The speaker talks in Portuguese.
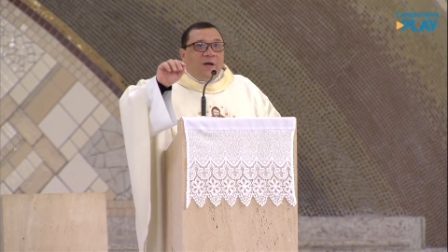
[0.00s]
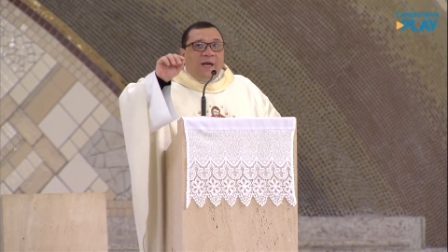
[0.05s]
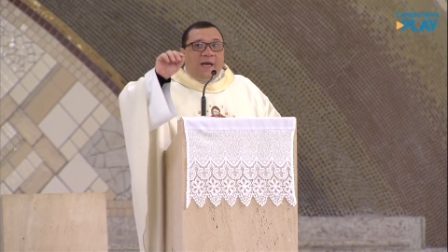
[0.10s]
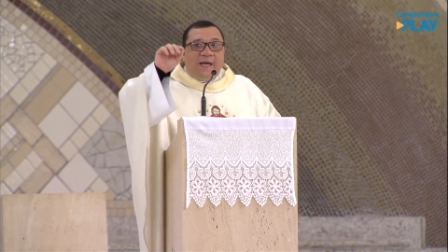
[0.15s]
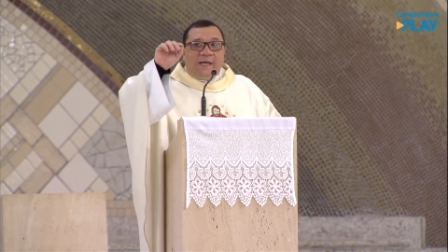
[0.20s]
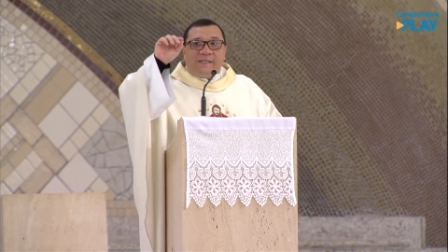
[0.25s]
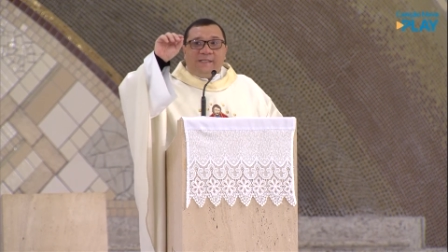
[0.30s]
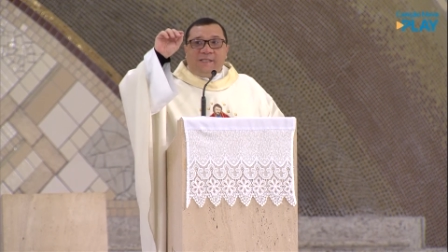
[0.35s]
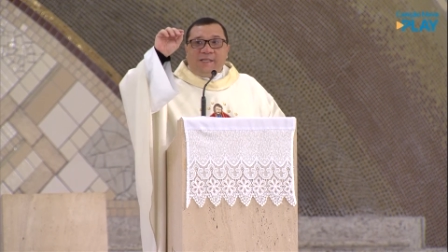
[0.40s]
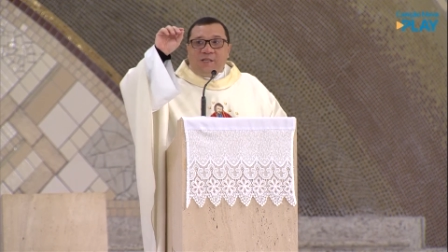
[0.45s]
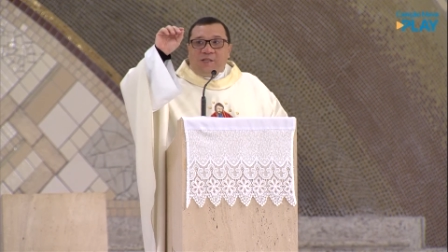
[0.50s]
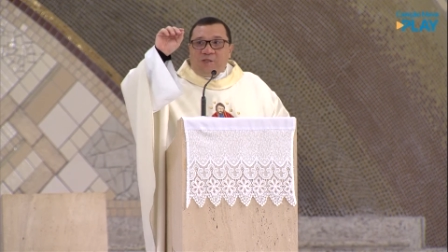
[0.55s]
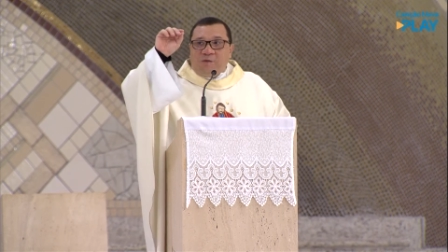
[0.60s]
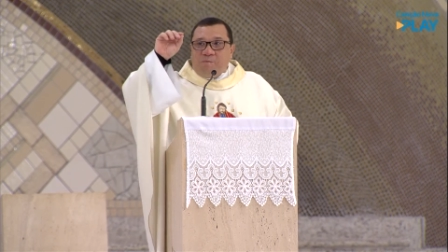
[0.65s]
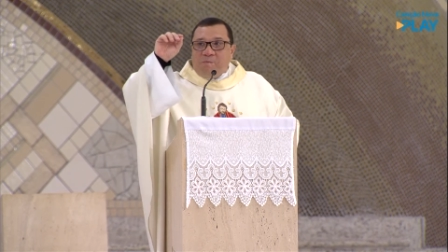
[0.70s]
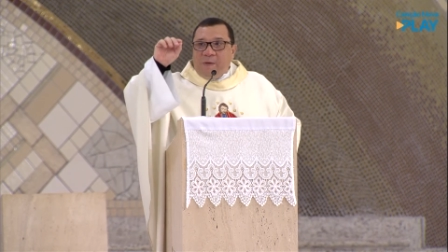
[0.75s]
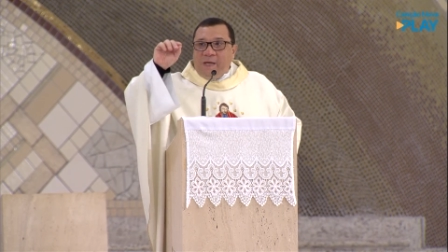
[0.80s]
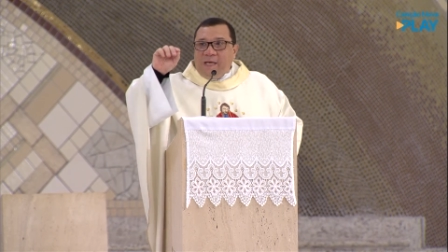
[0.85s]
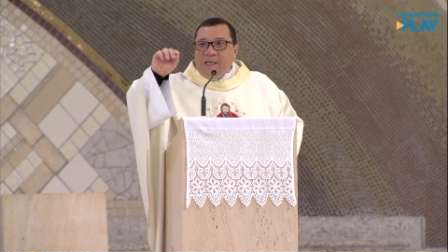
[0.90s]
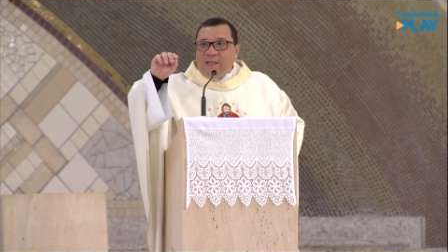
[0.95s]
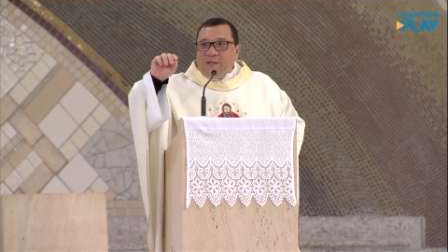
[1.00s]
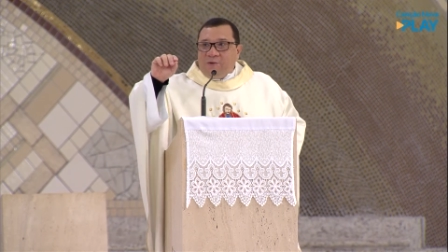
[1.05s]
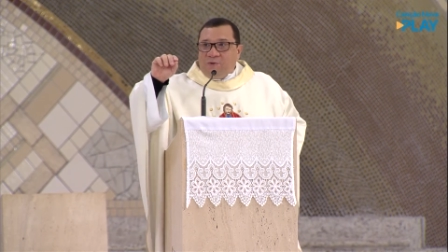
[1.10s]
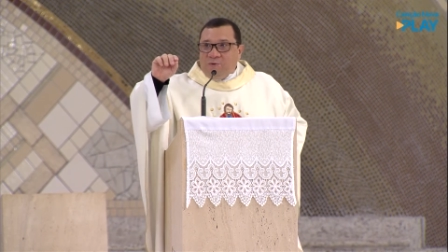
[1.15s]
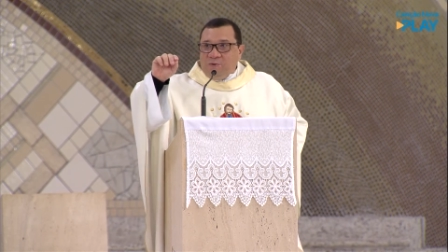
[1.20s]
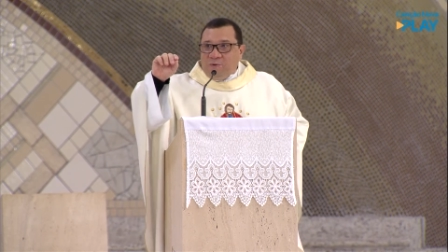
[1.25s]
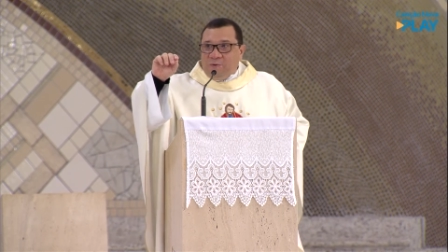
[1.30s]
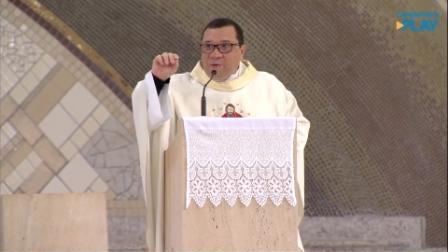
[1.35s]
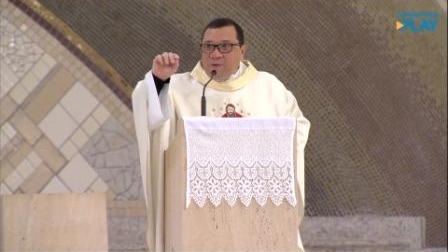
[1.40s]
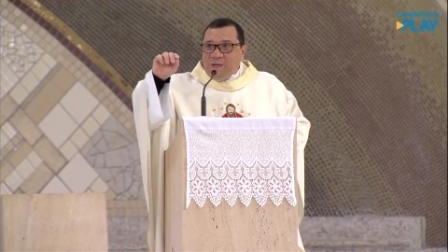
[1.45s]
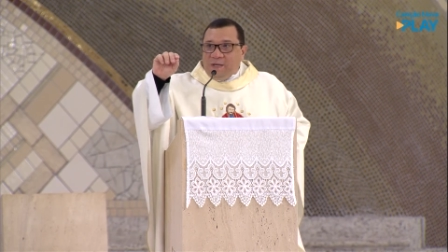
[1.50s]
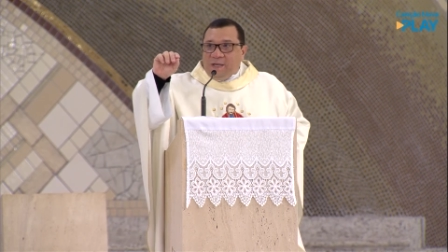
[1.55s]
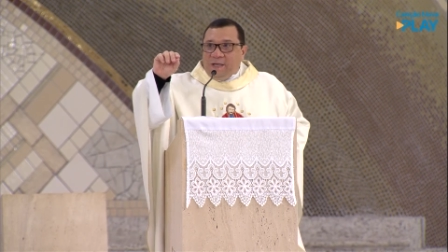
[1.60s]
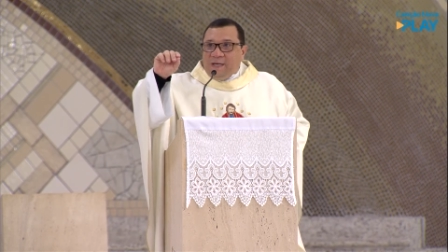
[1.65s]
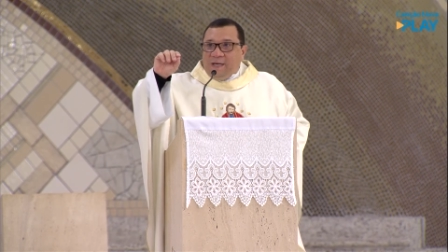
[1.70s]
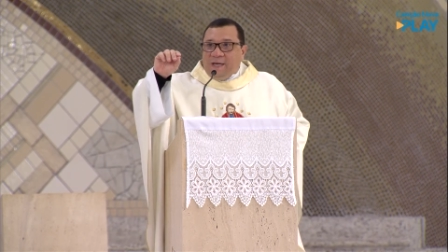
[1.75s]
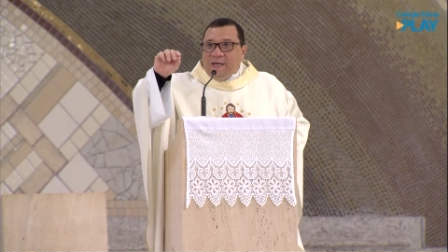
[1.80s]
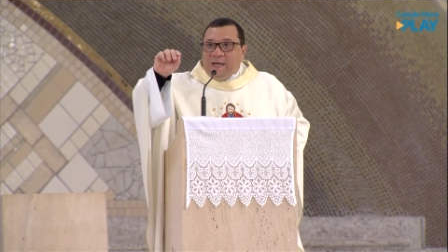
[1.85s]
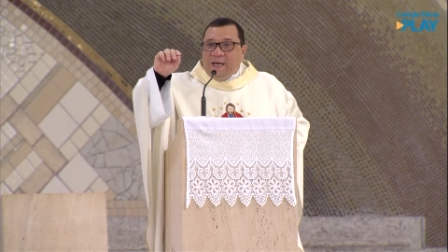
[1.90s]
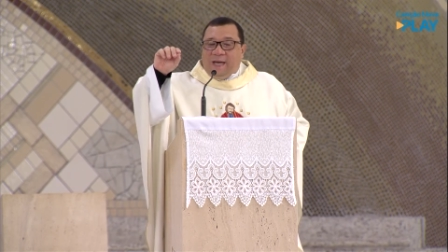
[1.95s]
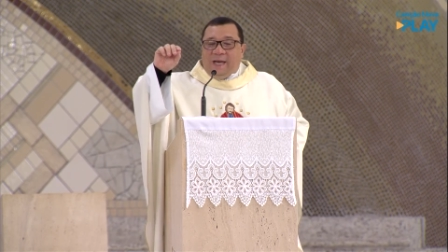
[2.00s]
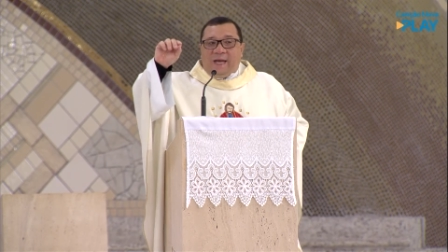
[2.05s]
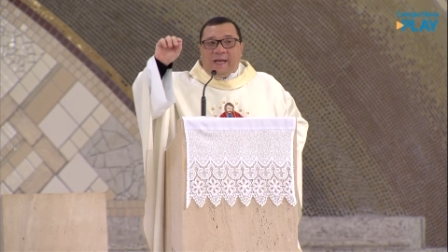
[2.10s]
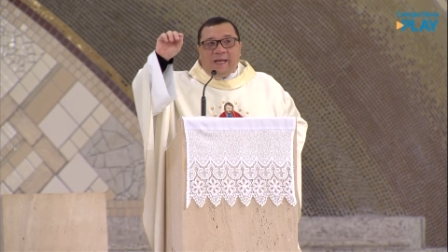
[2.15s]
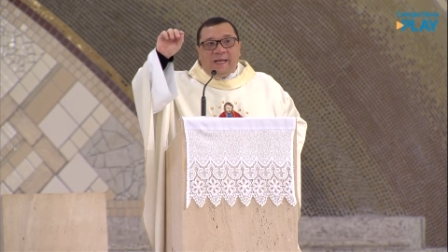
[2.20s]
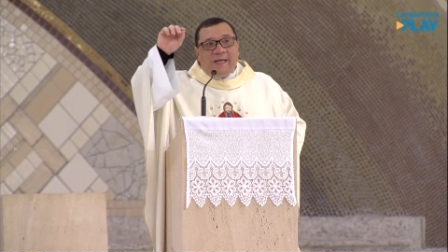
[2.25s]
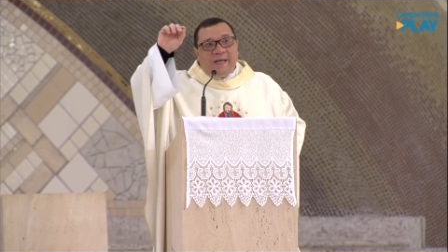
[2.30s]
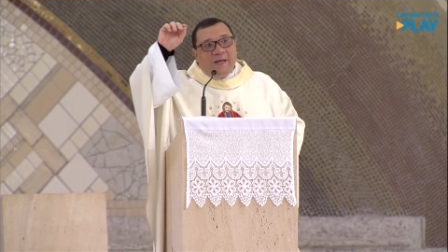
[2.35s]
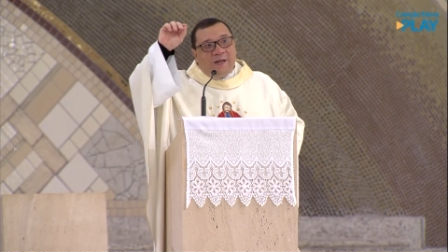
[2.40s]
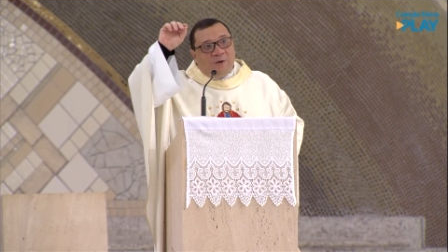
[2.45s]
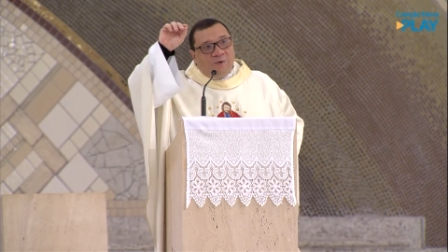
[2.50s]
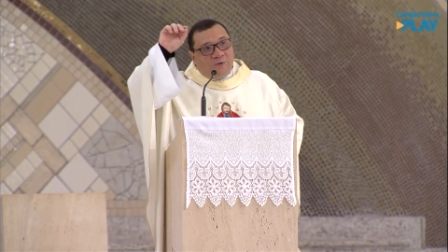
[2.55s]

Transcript: esse espírito, ele